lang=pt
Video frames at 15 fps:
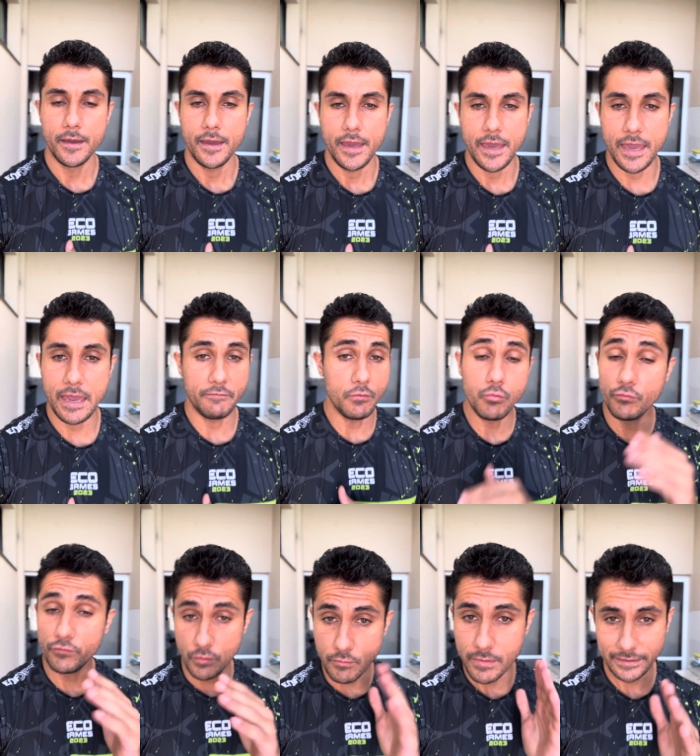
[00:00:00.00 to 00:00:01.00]
é, vamos,
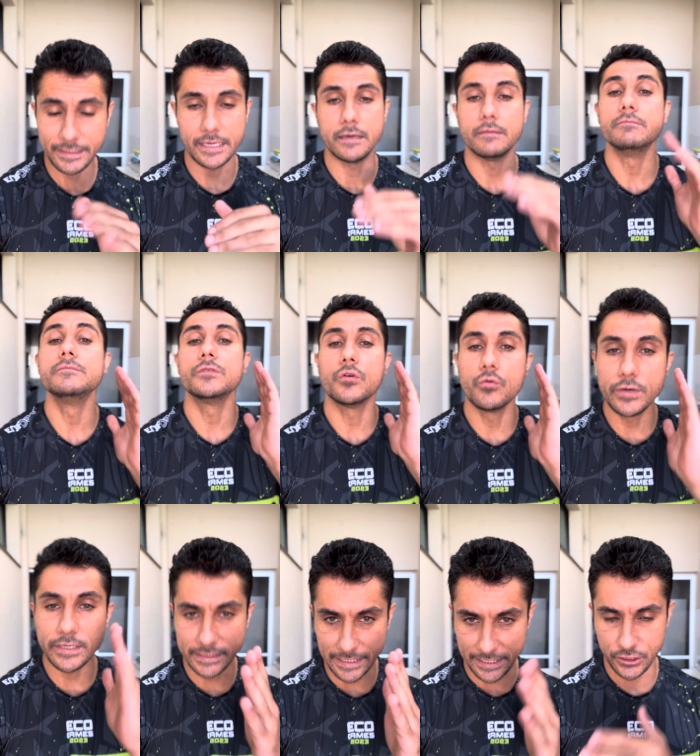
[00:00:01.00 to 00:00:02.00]
vamos manter o
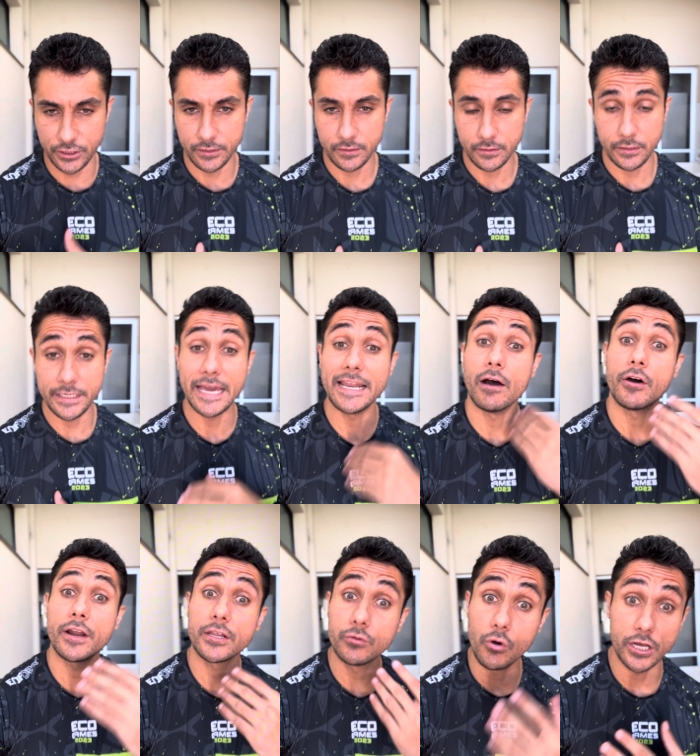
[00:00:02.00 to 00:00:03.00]
snatch e é na hora
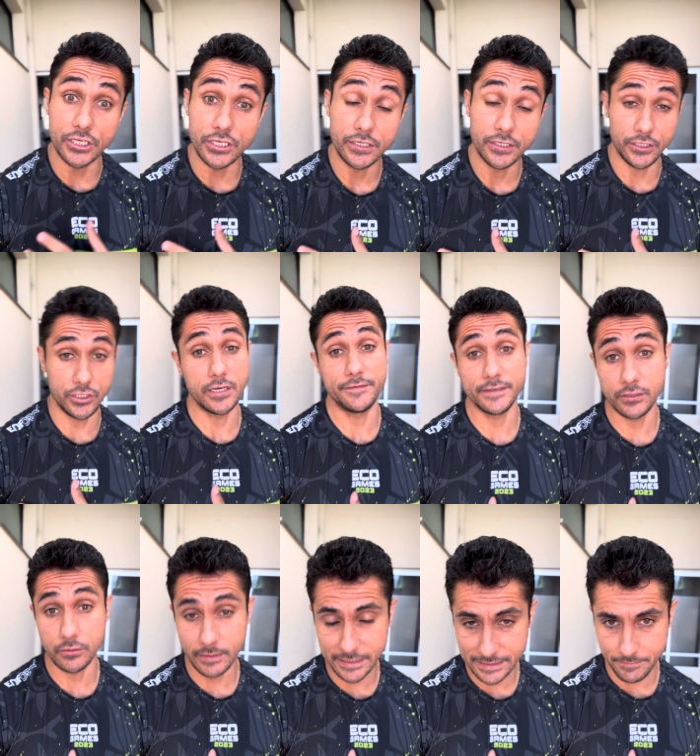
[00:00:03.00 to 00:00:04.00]
do odd. A gente vai fazer
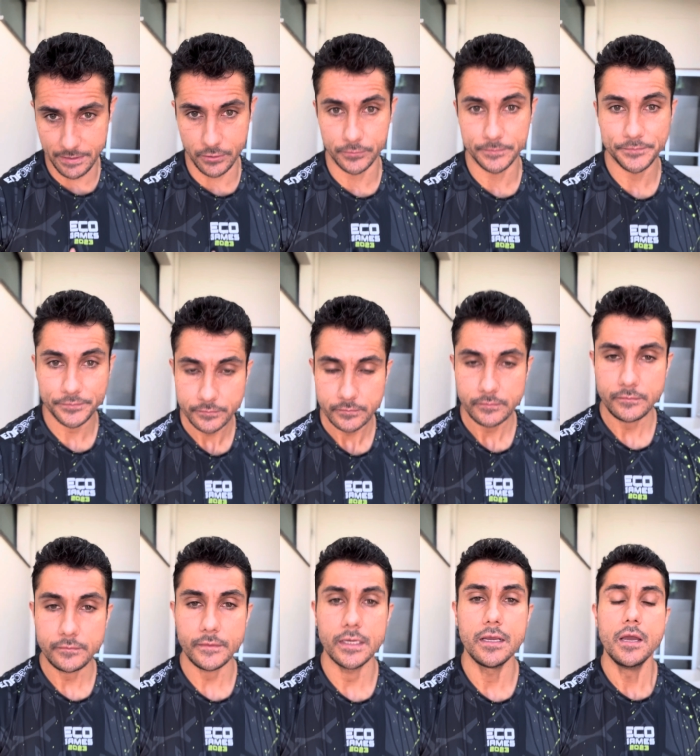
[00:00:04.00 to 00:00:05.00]
uma Isabel.
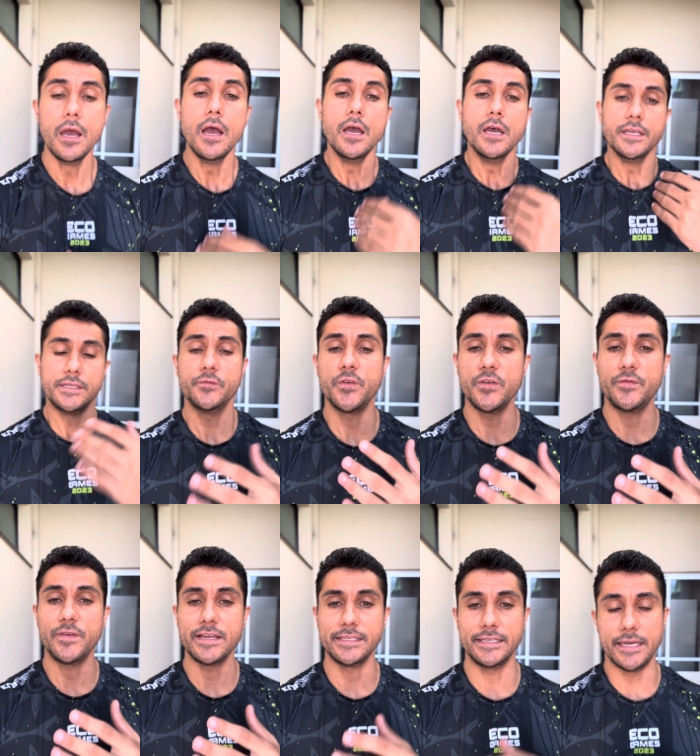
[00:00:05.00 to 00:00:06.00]
Se eu for
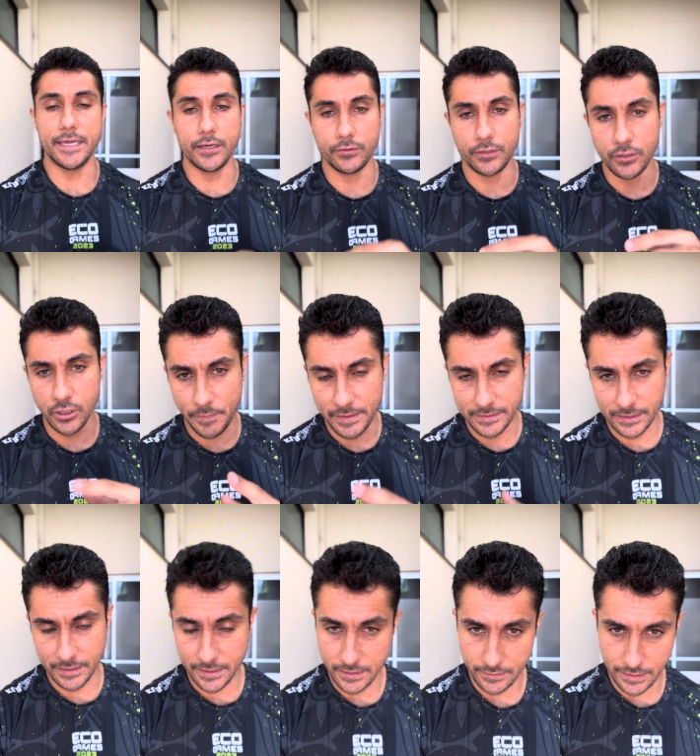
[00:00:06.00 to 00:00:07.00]
fazer, eu tenho que pensar
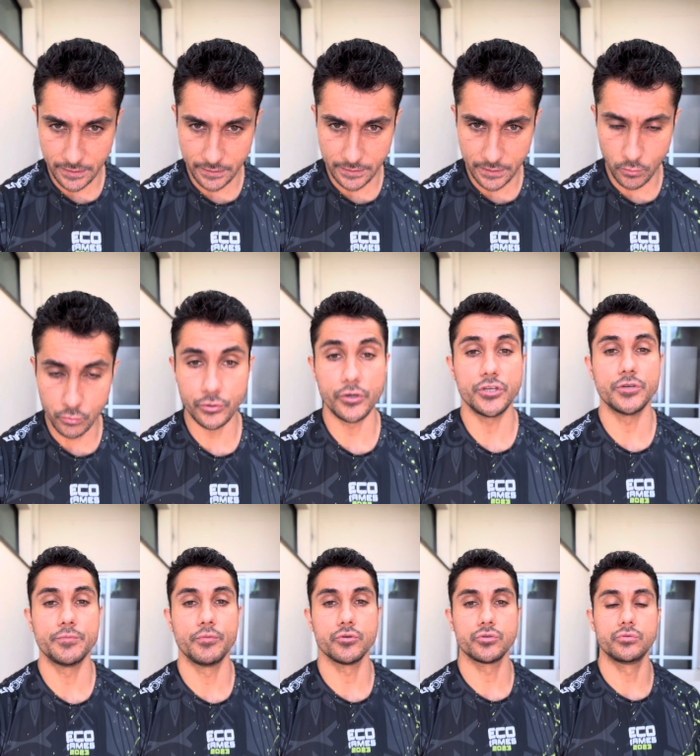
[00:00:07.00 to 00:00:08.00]
que ele tem que ter controle de
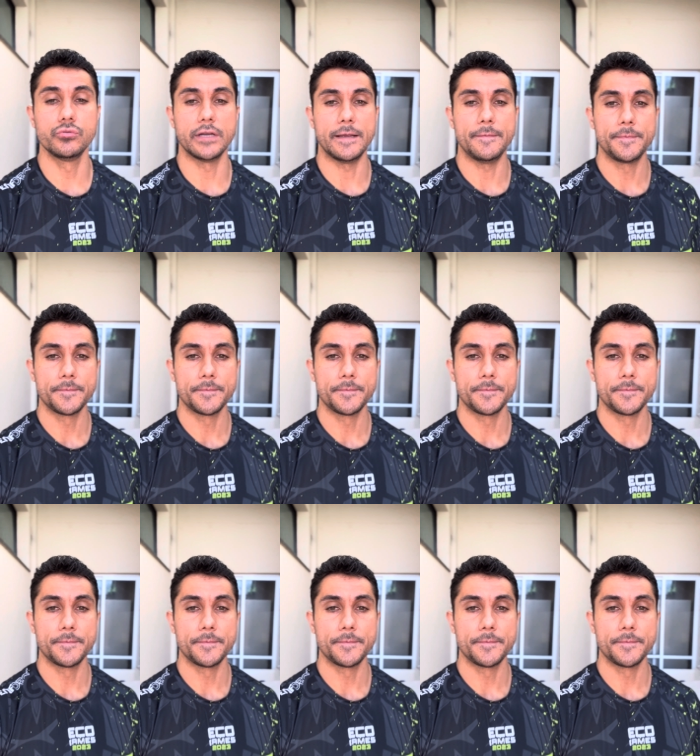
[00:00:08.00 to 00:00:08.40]
postura.